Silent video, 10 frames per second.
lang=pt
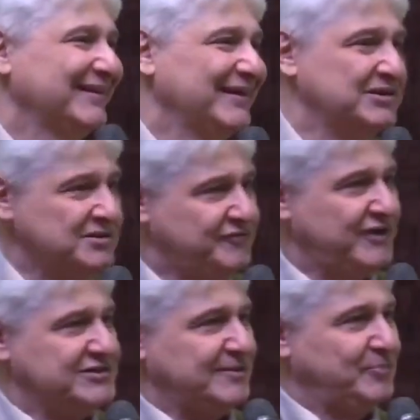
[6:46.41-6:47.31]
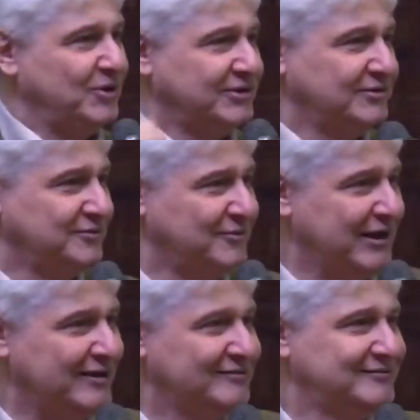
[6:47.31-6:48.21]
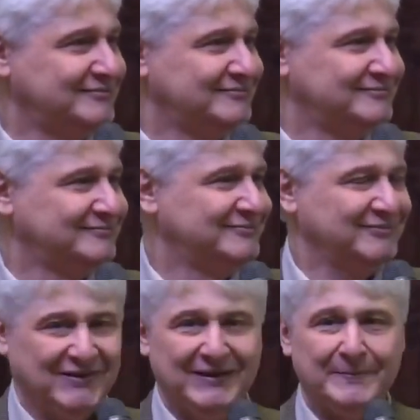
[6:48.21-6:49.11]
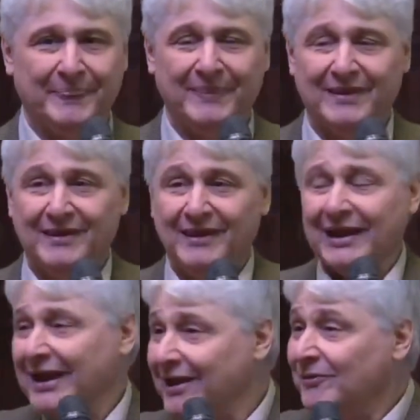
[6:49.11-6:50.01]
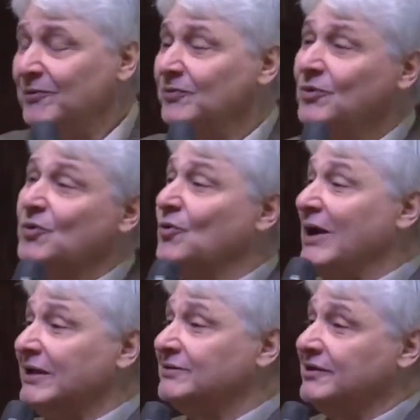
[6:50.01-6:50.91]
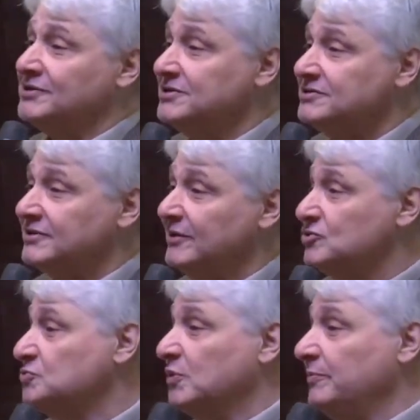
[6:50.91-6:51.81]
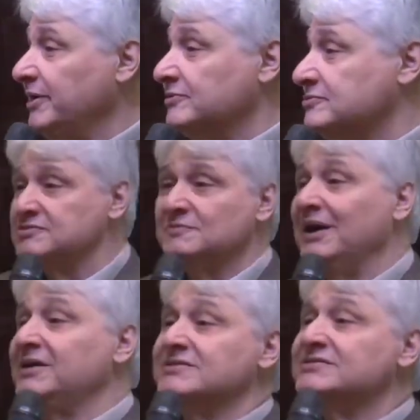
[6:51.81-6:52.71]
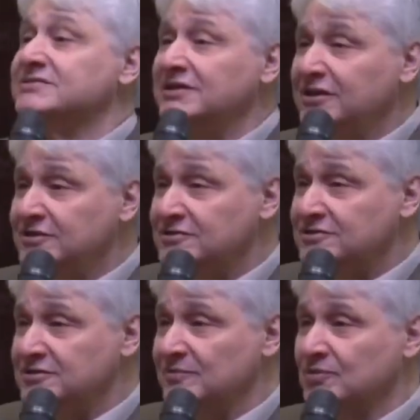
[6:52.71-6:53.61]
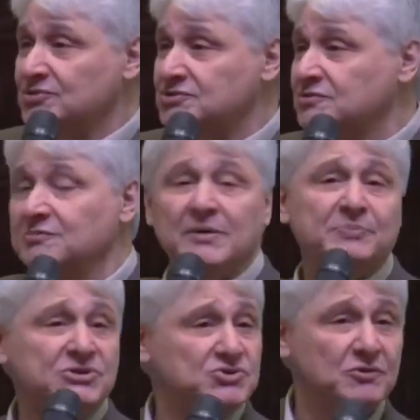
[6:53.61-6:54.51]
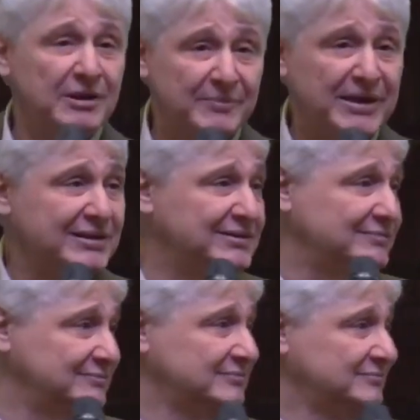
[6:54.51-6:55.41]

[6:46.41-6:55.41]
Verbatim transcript: e a gente fecha a porta do quarto, não é? É no quarto que a gente tem os momentos mais íntimos com uma pessoa amada.